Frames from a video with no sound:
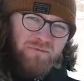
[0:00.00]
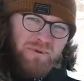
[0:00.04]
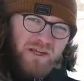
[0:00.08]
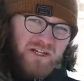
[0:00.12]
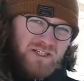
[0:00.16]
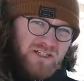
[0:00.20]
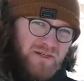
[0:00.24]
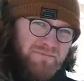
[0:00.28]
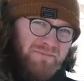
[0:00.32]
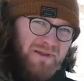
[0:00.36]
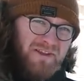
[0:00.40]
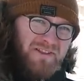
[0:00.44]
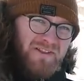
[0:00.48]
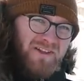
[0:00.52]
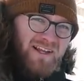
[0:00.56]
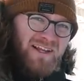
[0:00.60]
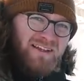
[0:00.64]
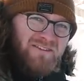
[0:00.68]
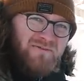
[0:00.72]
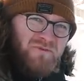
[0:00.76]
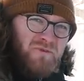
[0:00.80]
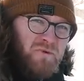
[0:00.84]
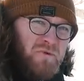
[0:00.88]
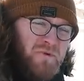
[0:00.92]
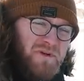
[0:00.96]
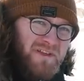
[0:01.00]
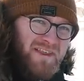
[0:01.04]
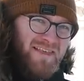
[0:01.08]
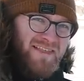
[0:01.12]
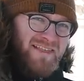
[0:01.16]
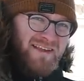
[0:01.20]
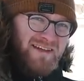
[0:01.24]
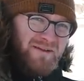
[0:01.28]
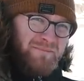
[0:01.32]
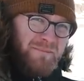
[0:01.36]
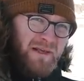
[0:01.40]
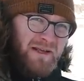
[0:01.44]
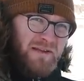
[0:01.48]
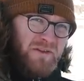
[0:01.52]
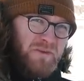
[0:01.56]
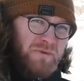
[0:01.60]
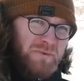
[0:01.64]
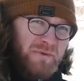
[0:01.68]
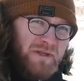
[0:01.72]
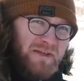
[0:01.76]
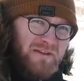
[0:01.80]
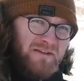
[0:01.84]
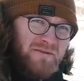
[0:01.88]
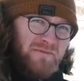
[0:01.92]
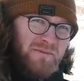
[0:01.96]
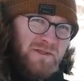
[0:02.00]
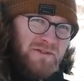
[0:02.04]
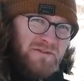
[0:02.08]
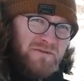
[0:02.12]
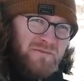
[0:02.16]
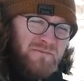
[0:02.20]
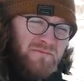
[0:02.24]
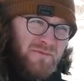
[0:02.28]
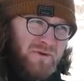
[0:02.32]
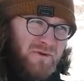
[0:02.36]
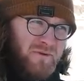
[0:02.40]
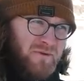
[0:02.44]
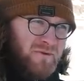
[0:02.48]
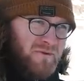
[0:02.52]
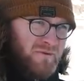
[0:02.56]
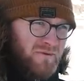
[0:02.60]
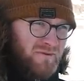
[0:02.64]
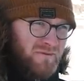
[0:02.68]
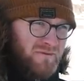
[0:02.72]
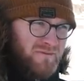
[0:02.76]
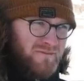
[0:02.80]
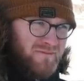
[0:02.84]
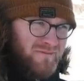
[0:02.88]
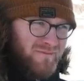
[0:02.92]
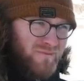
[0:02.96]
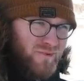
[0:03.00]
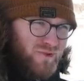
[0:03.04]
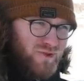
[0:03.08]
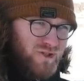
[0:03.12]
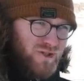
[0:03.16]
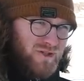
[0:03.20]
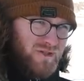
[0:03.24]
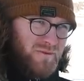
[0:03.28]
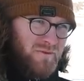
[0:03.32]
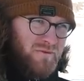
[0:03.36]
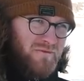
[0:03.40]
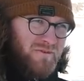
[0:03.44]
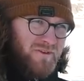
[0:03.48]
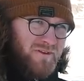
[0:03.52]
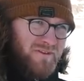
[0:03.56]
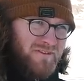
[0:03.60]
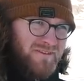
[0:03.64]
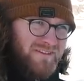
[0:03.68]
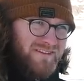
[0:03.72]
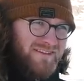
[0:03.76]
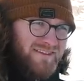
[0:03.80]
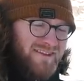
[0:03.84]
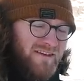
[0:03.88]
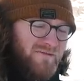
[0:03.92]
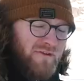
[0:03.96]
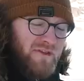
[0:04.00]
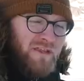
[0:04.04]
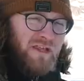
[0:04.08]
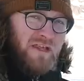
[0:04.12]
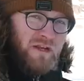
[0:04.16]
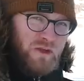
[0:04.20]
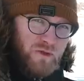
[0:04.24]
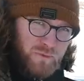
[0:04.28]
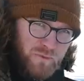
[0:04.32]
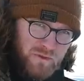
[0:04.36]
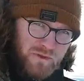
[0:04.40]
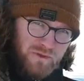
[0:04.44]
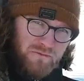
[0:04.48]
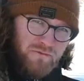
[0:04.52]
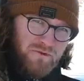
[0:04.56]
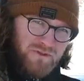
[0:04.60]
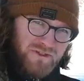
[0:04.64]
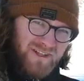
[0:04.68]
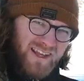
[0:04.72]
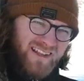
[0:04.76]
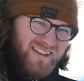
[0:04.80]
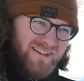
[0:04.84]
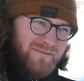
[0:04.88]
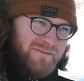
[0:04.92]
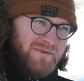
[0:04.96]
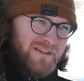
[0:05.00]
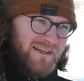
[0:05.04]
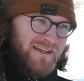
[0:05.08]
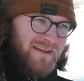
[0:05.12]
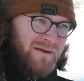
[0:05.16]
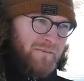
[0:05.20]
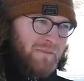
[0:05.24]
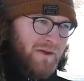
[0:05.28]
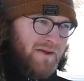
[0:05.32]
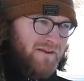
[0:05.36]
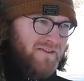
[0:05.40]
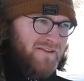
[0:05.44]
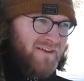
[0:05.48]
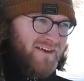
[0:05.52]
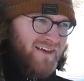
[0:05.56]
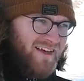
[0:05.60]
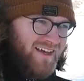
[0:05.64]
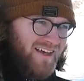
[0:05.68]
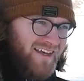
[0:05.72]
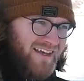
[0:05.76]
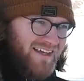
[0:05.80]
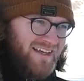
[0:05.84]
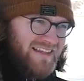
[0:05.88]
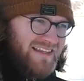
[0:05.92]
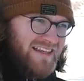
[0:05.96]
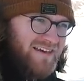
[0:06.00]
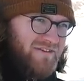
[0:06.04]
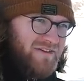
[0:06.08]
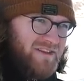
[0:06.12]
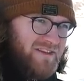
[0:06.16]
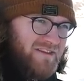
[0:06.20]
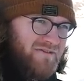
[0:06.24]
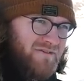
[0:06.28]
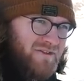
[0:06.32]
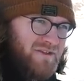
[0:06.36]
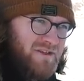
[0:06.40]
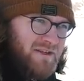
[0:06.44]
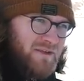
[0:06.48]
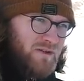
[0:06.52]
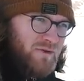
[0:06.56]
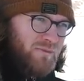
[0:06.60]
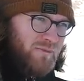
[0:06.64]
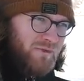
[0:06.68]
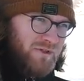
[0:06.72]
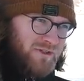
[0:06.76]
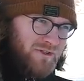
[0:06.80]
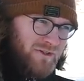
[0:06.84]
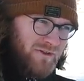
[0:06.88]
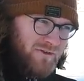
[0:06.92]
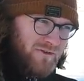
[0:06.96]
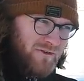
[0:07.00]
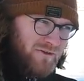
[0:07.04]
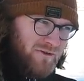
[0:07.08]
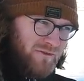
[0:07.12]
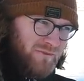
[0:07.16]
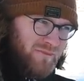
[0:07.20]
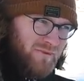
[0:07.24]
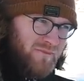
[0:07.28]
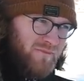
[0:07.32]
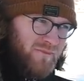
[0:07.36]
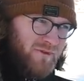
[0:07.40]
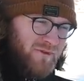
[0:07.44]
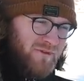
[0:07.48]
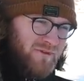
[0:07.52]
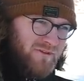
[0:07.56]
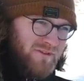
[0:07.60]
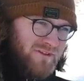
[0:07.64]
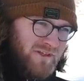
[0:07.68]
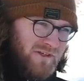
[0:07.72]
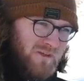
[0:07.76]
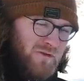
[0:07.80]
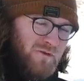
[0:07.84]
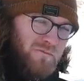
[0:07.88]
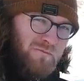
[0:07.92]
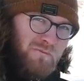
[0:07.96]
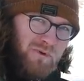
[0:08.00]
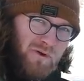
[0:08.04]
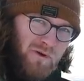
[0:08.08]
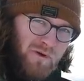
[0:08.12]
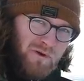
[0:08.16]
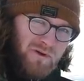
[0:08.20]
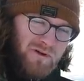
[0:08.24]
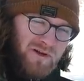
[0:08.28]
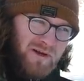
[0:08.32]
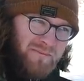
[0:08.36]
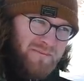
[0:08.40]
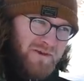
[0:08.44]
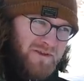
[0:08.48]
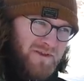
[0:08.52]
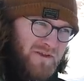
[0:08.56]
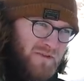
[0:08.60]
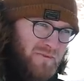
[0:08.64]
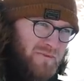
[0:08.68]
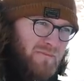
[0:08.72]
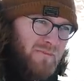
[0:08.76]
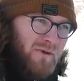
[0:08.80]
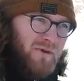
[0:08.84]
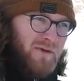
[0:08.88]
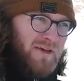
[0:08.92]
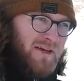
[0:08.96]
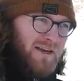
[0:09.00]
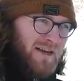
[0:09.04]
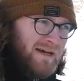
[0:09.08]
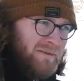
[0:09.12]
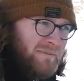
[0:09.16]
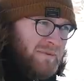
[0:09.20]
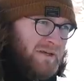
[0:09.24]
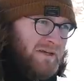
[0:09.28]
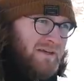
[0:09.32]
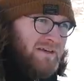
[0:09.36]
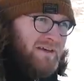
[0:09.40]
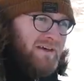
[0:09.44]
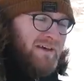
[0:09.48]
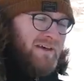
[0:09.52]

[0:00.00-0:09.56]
pierwsze 5 lat w ogóle nie zarabialiśmy na tym naszym blogu, bo szczerze mówiąc nie wiedzieliśmy, że można na tym zarabiać i nawet nie wiedzieliśmy, że to co robimy to jest jakiś blog, a my jesteśmy blogerami,